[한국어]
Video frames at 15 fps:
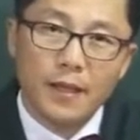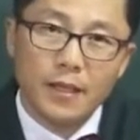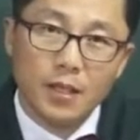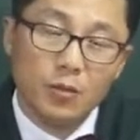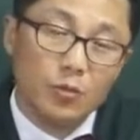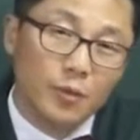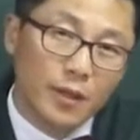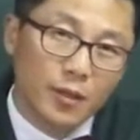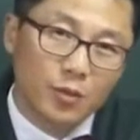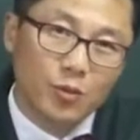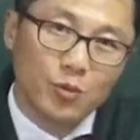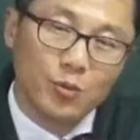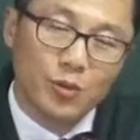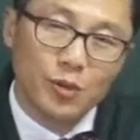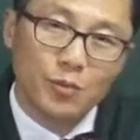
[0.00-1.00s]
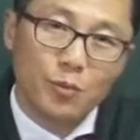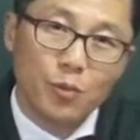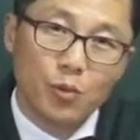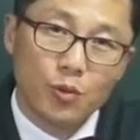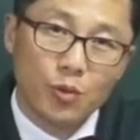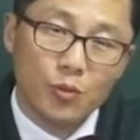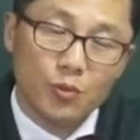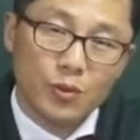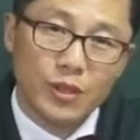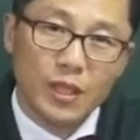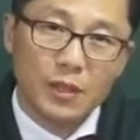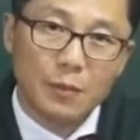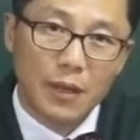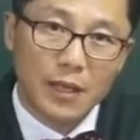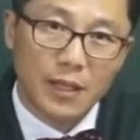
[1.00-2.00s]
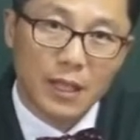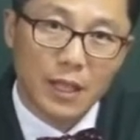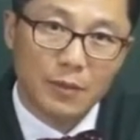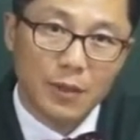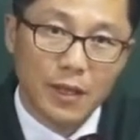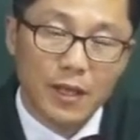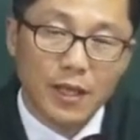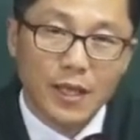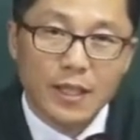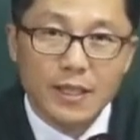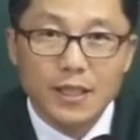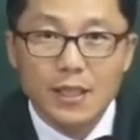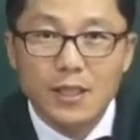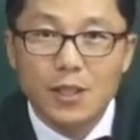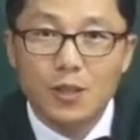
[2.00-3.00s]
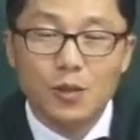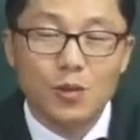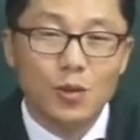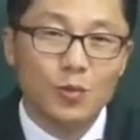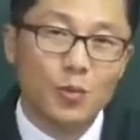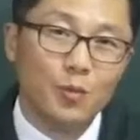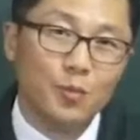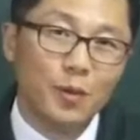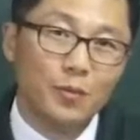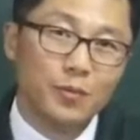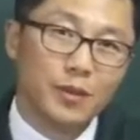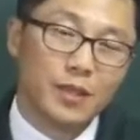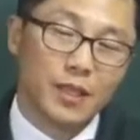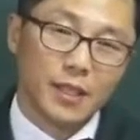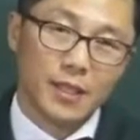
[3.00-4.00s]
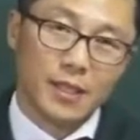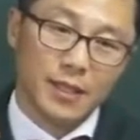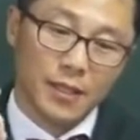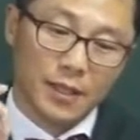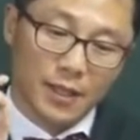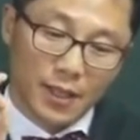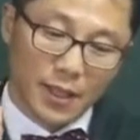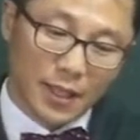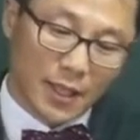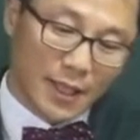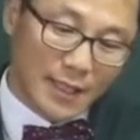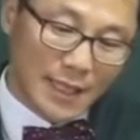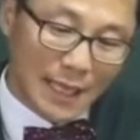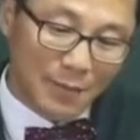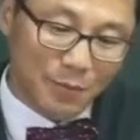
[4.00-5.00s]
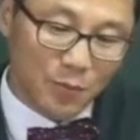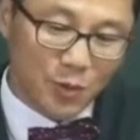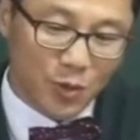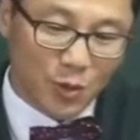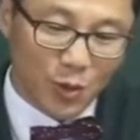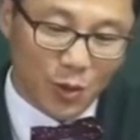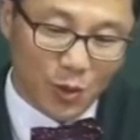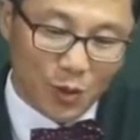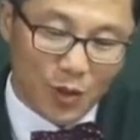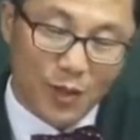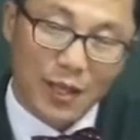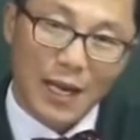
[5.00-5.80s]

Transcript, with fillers: 너무 많은 국문을 풀고 문장을 봤기 때문에 실제적으로 문법 문제는 3초,